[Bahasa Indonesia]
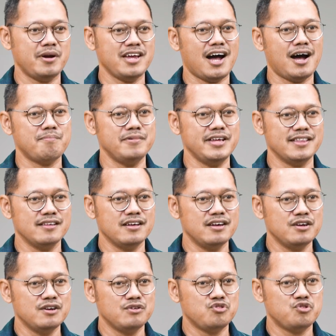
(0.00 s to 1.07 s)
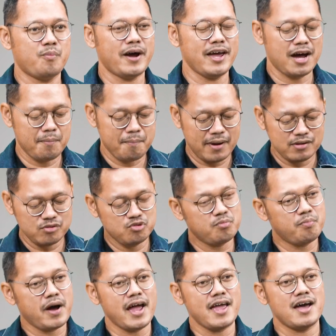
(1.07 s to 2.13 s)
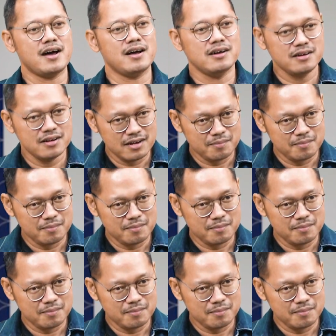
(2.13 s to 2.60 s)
namanya update. Supaya apa? Supaya